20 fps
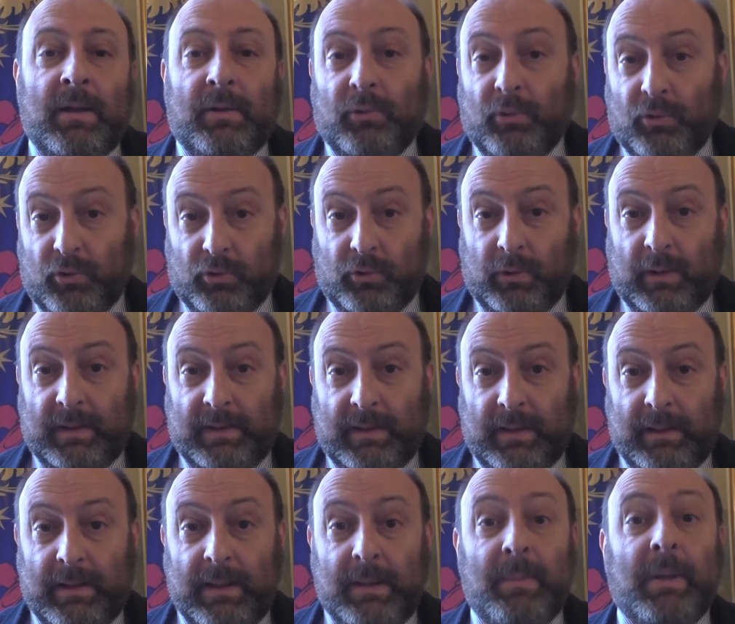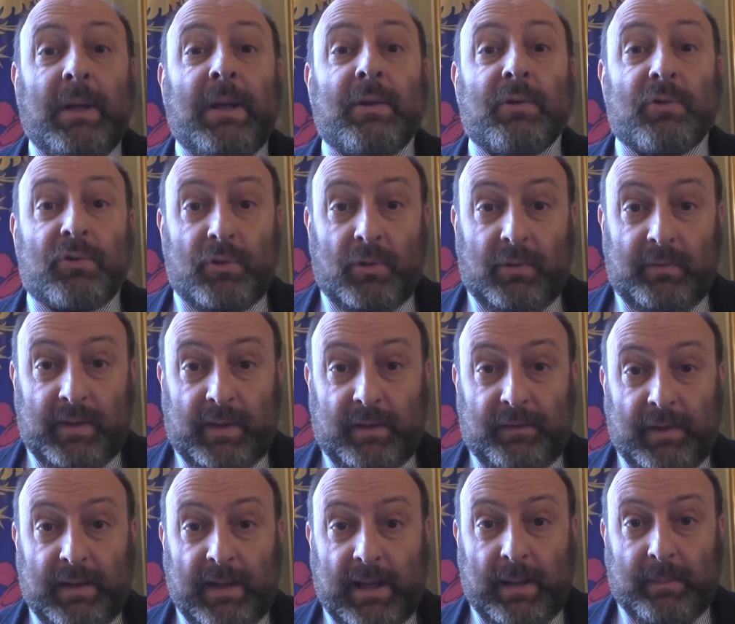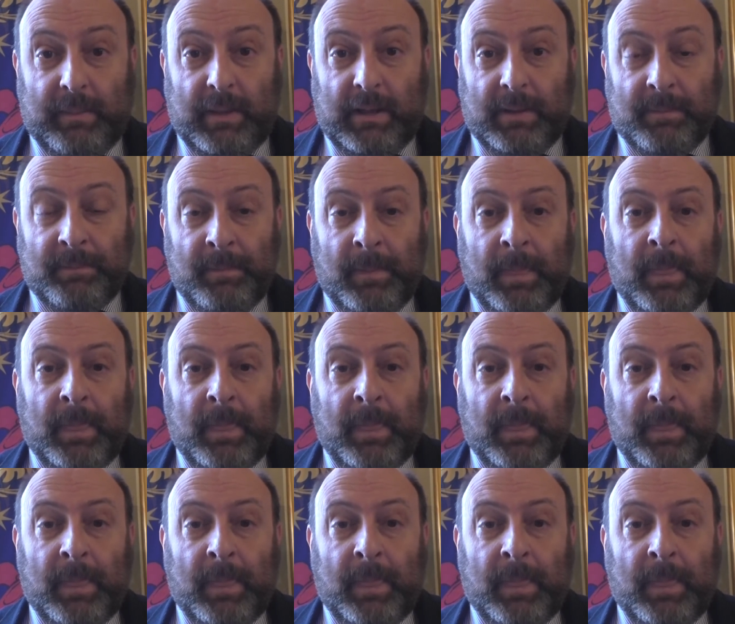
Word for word: non sono attendibili, non sono verificabili.